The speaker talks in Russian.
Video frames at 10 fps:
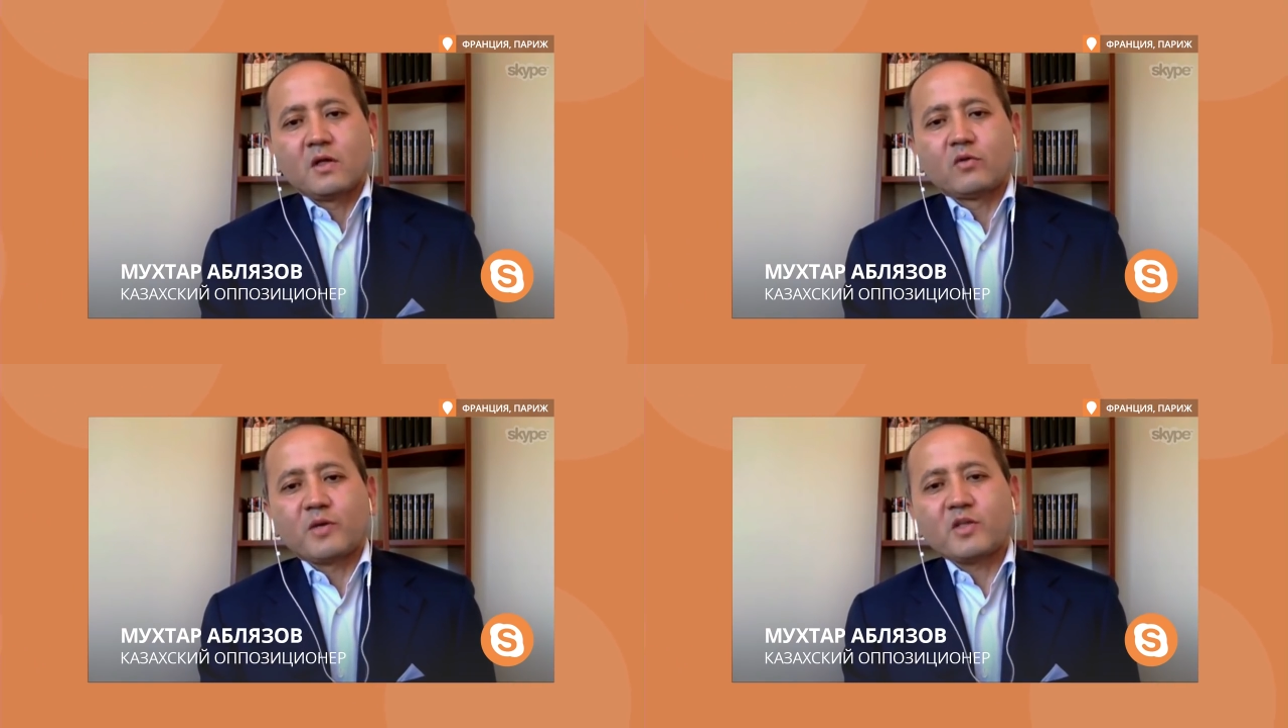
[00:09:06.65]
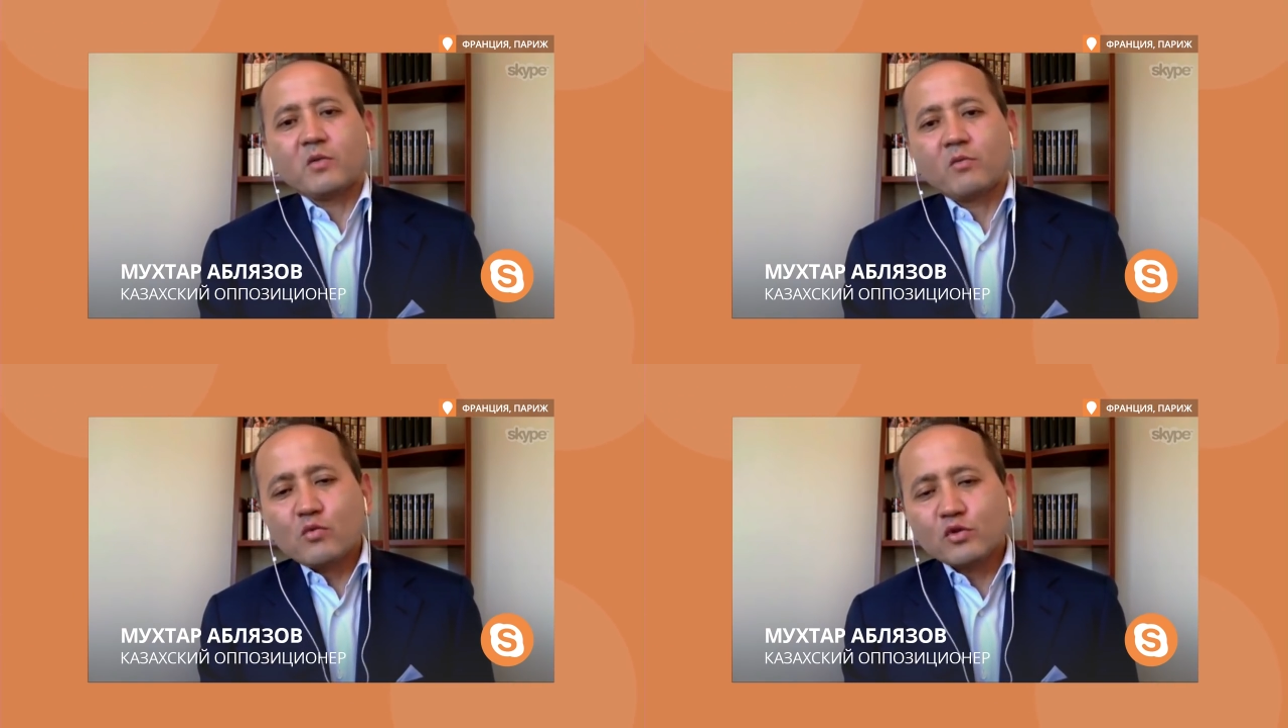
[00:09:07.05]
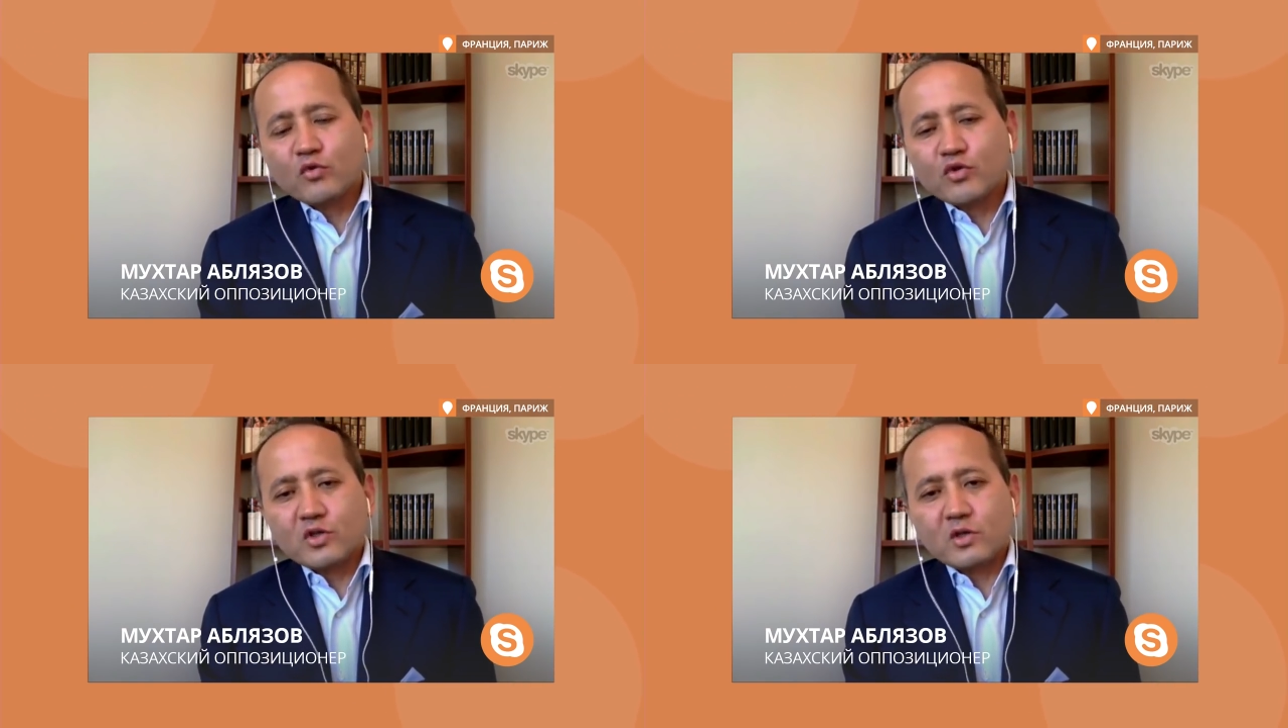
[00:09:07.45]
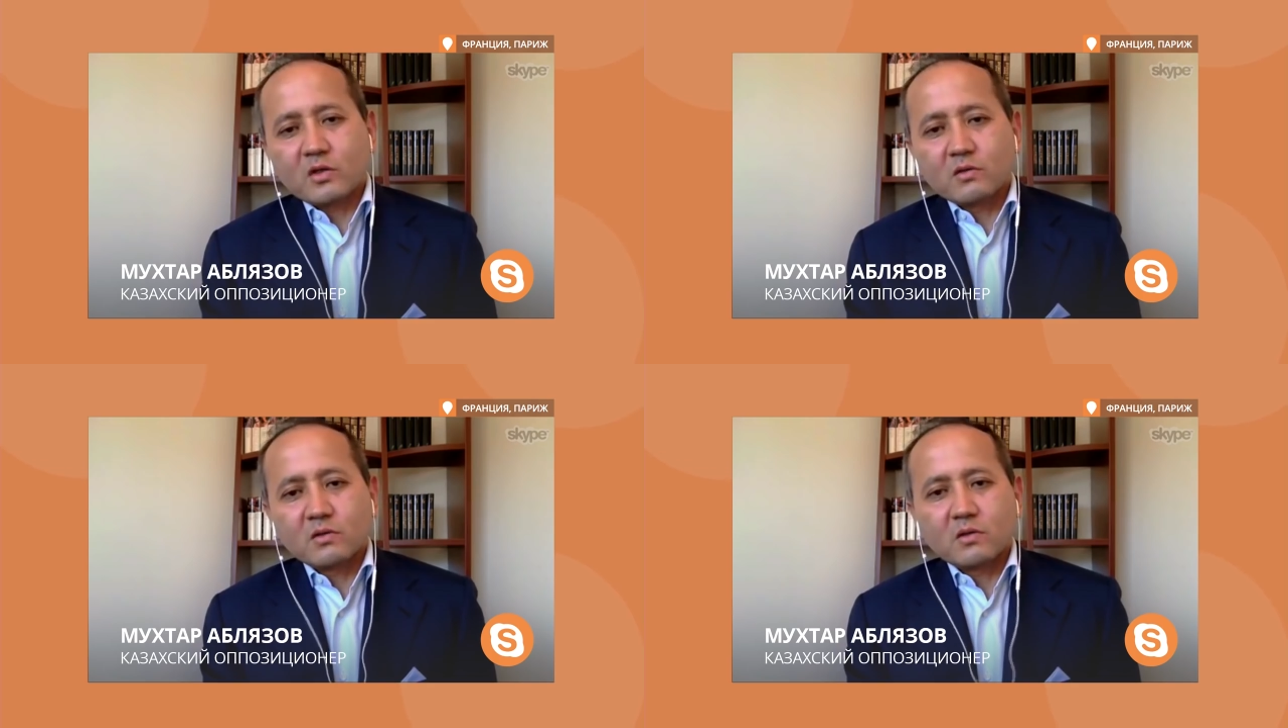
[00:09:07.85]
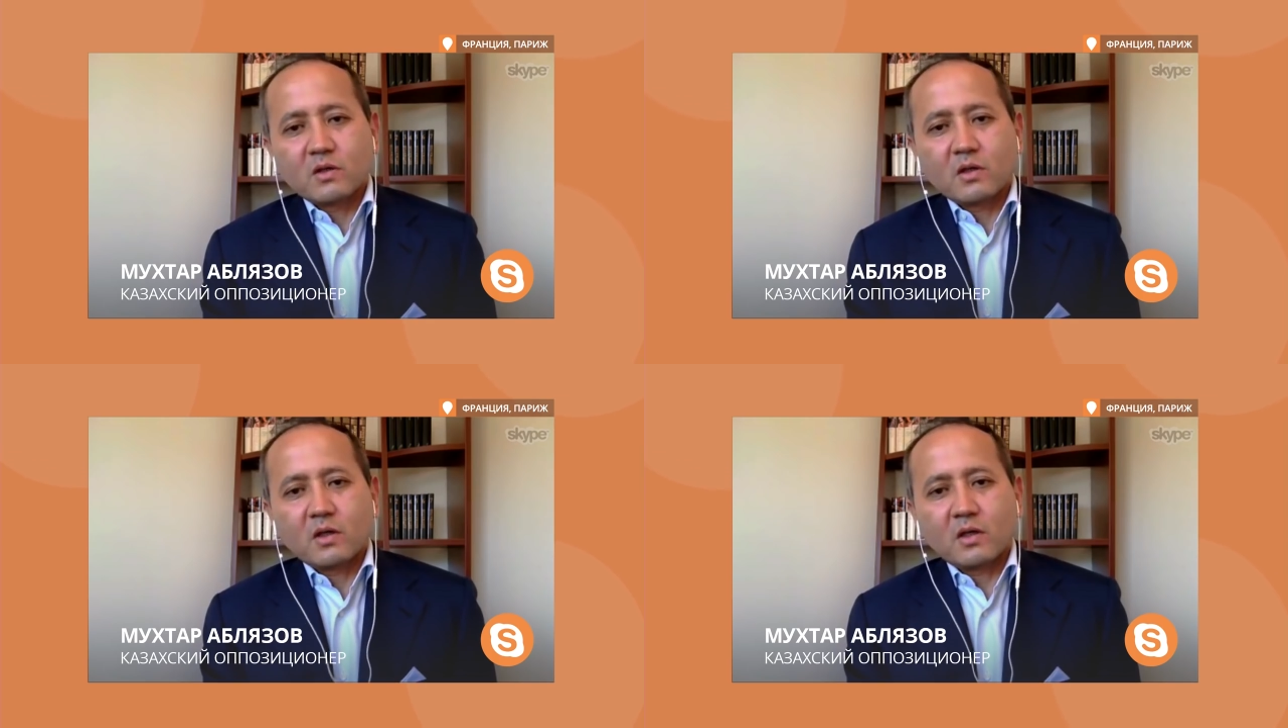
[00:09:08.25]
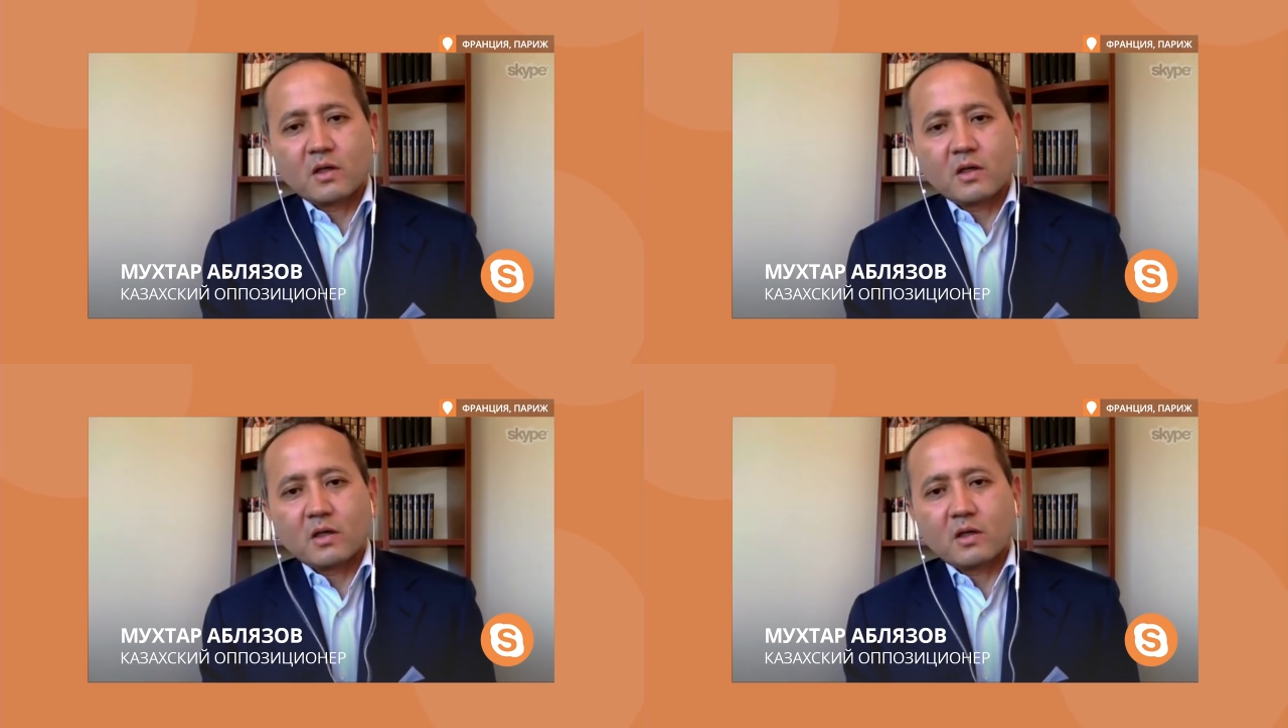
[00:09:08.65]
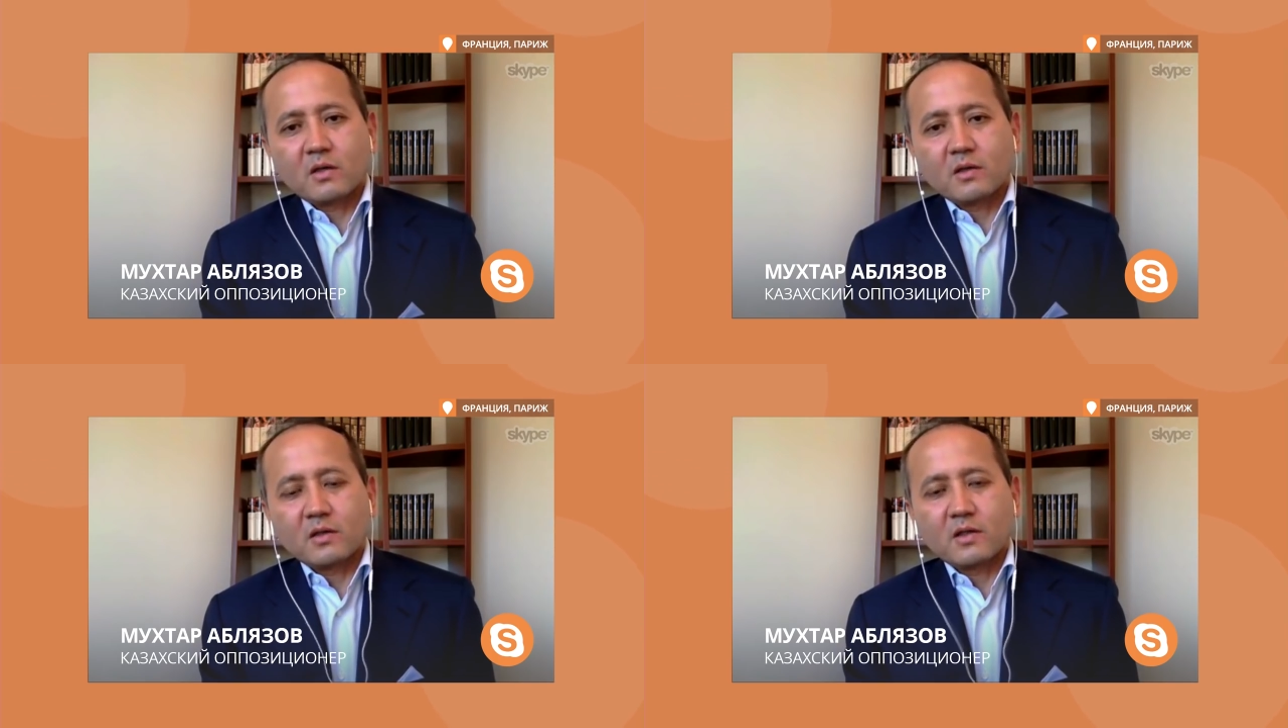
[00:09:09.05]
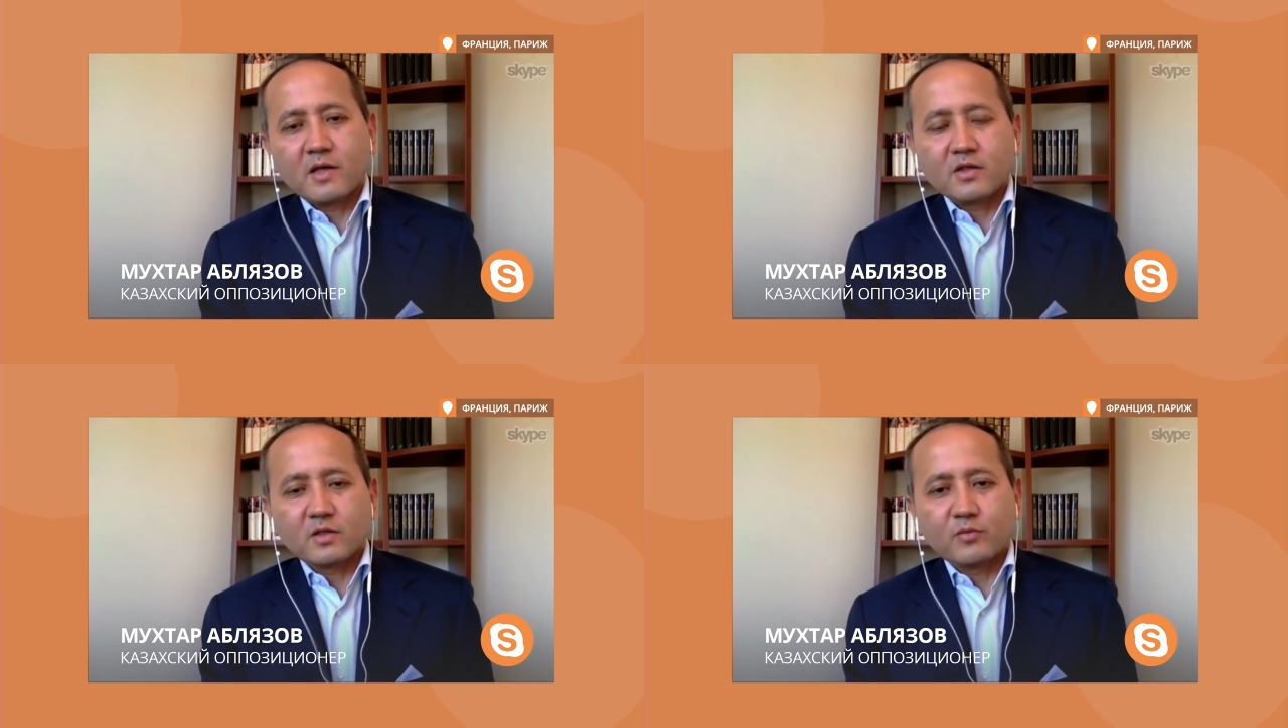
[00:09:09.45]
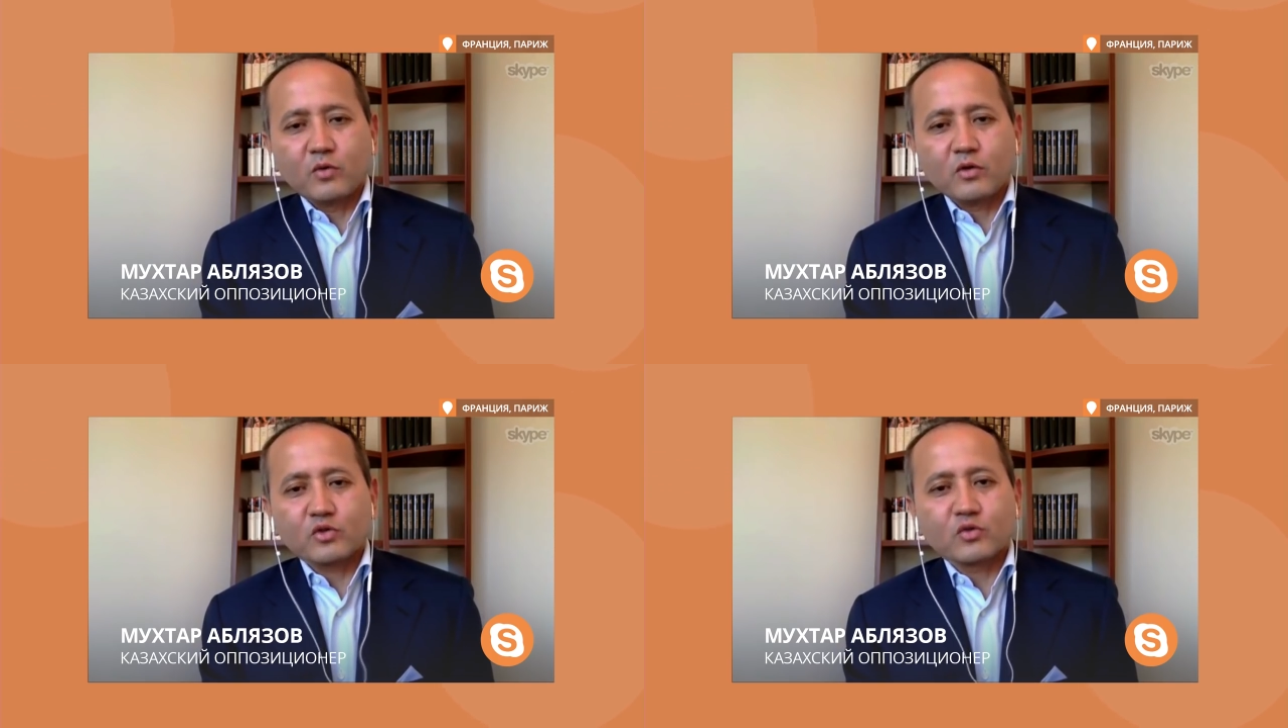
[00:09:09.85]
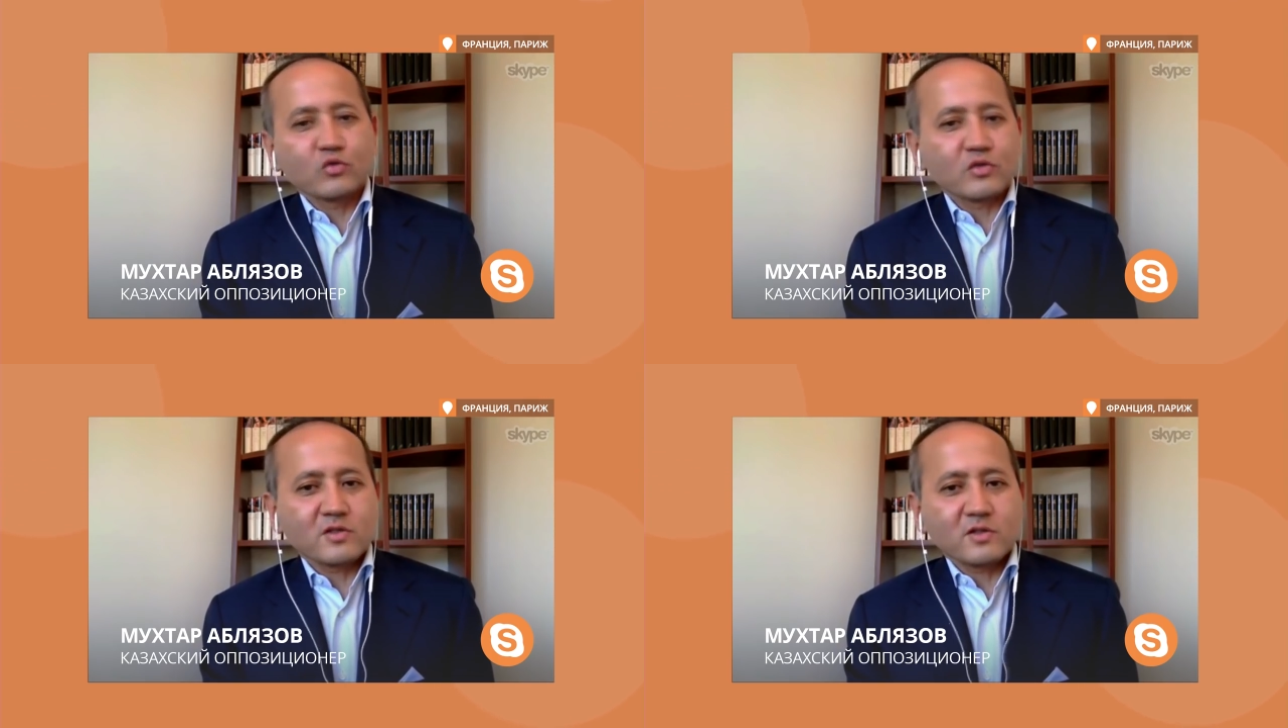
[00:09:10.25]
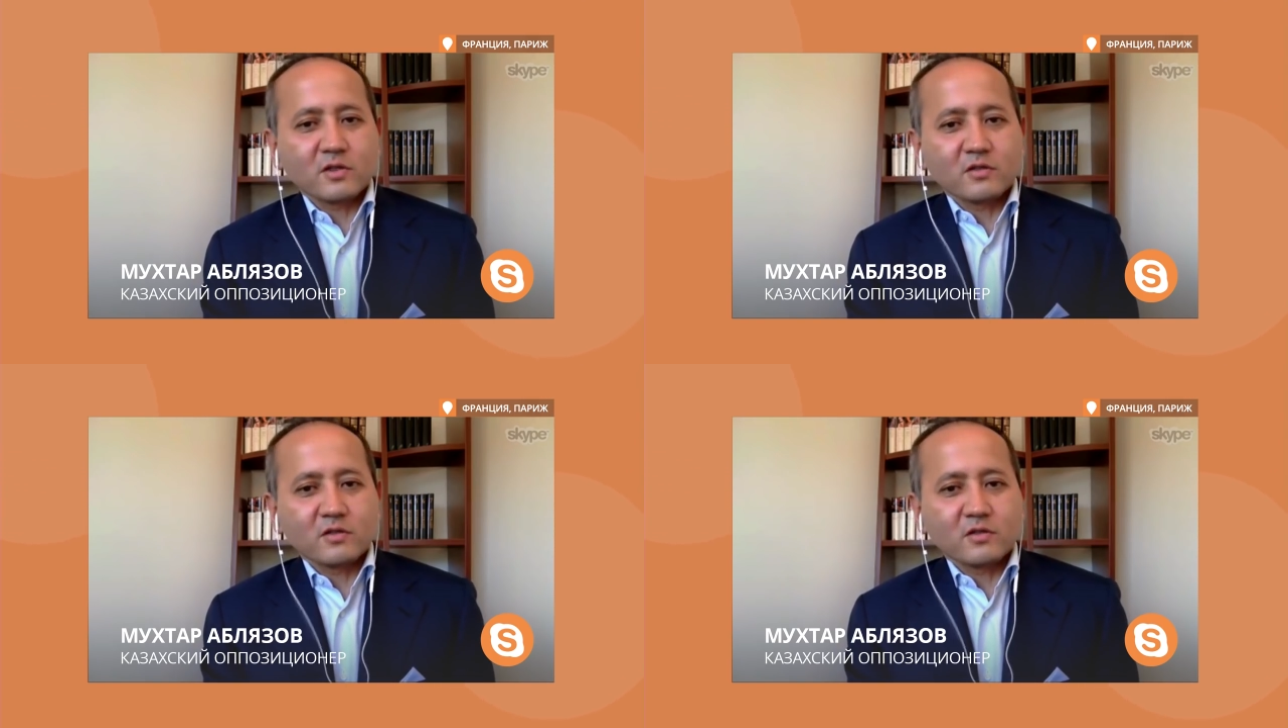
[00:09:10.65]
Вот. Поэтому в моем случае а, для Интерпола что нужно сделать?